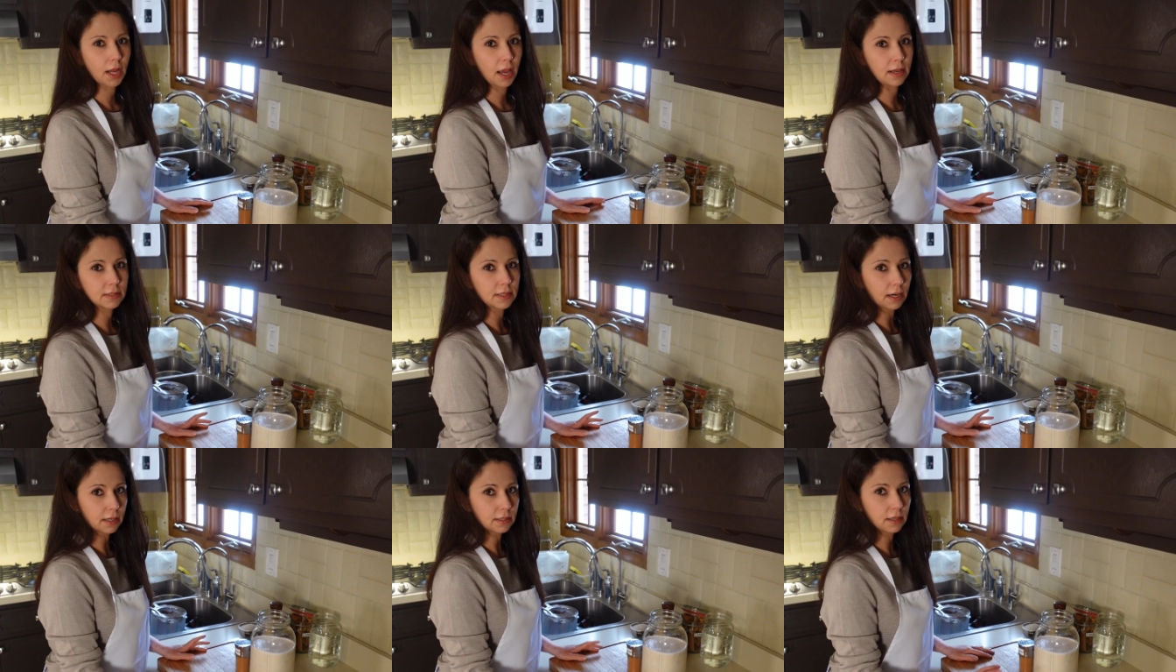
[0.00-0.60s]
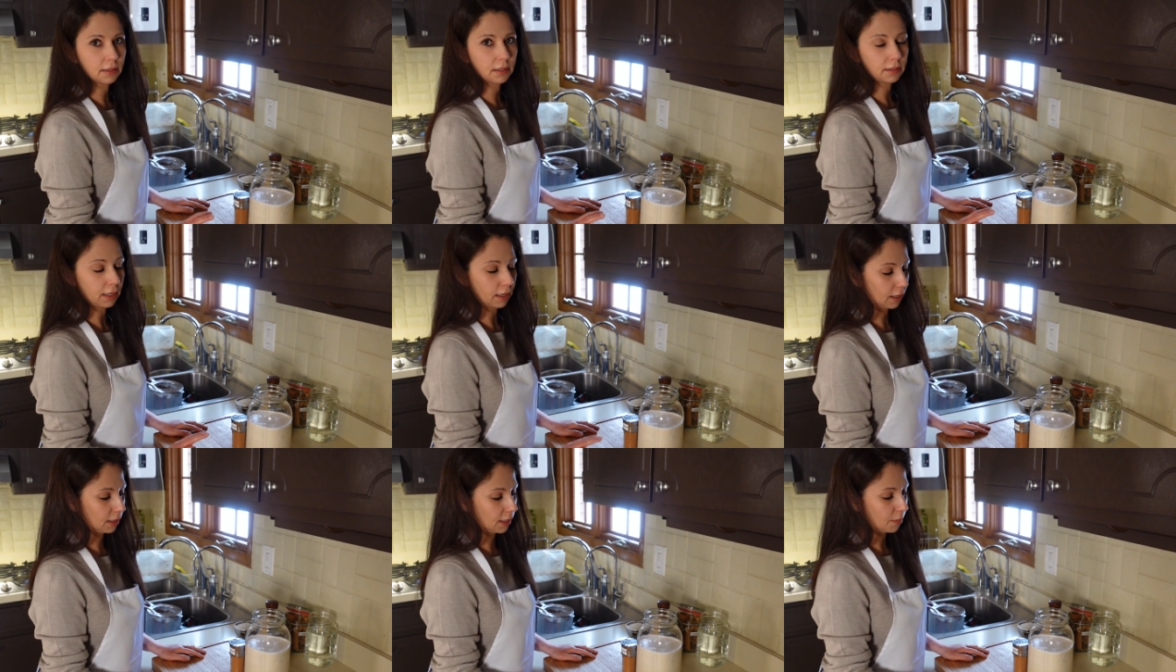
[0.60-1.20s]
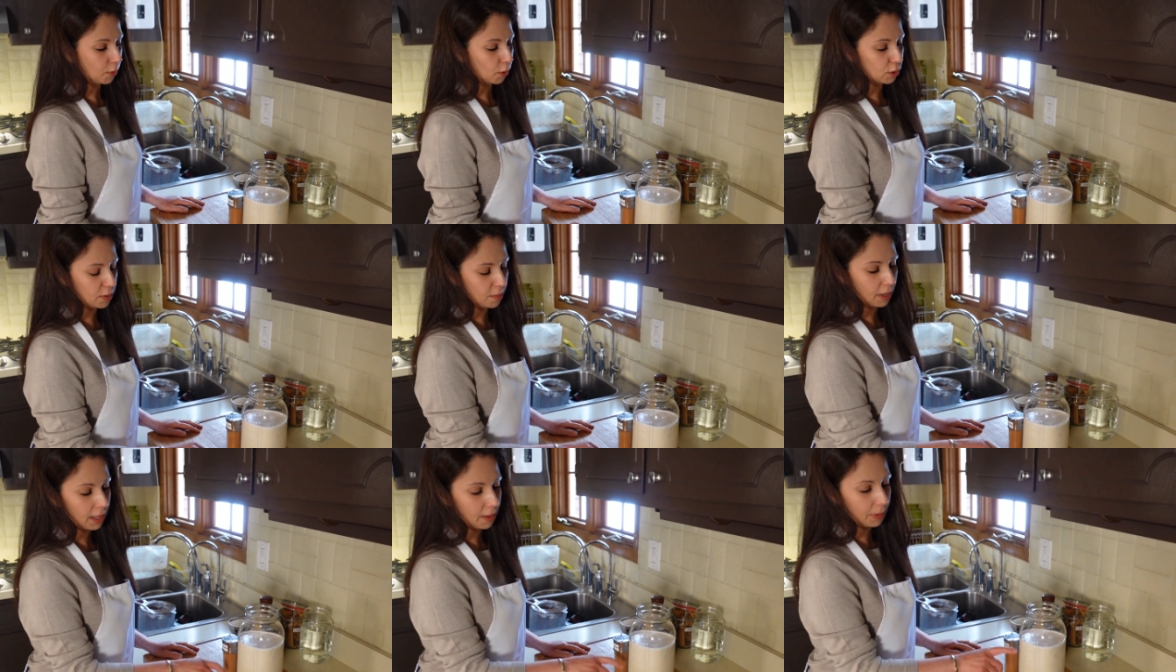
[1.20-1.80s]
Esta receta te rinde
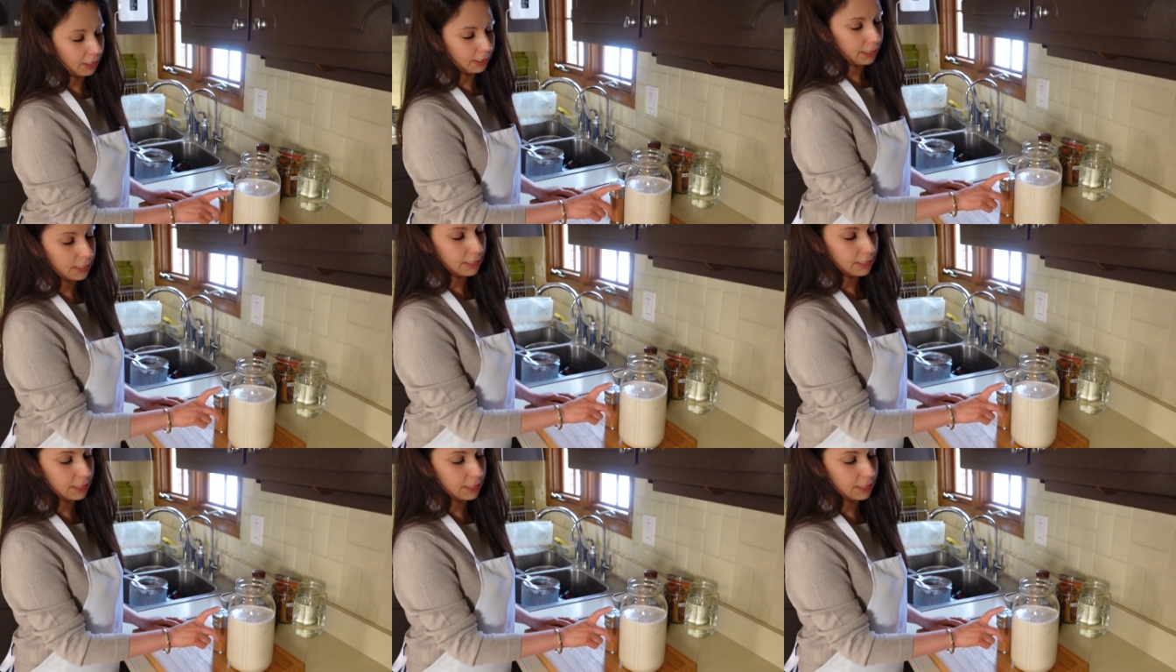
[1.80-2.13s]
aproximadamente